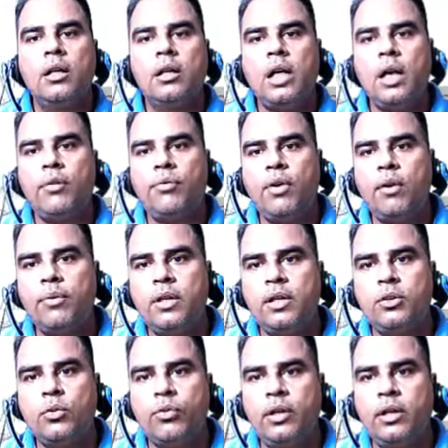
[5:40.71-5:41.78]
डायफ्राम की
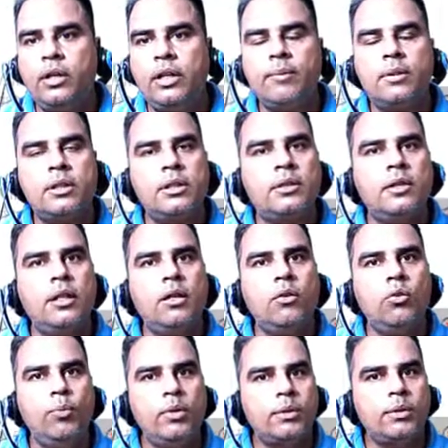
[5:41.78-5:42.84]
जो फ्रेनेटिक मसल्स है
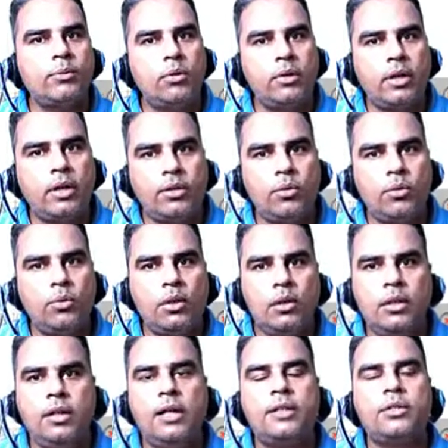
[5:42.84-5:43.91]
उनमें जब कॉन्ट्रेक्शन
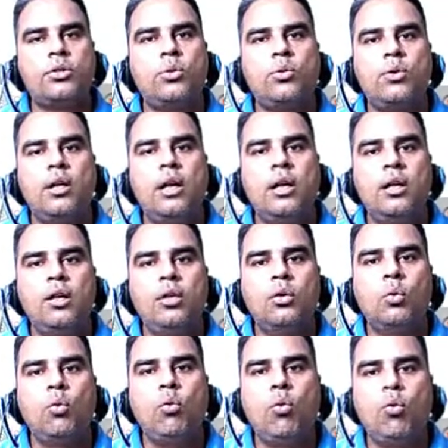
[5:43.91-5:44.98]
रिलैक्सेशन होगा
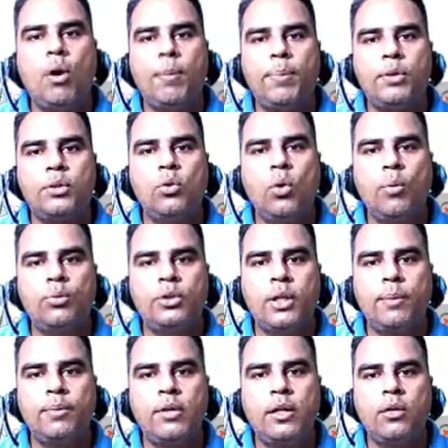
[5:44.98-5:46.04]
तो वो वापस डोब
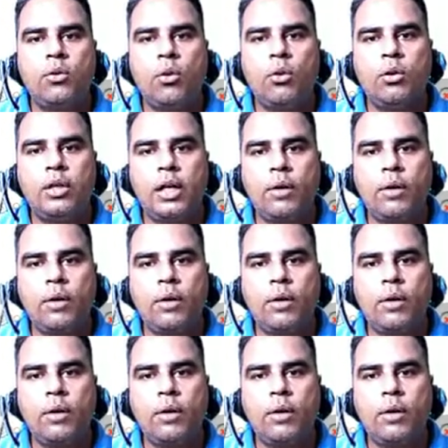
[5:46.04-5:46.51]
शेप यानी के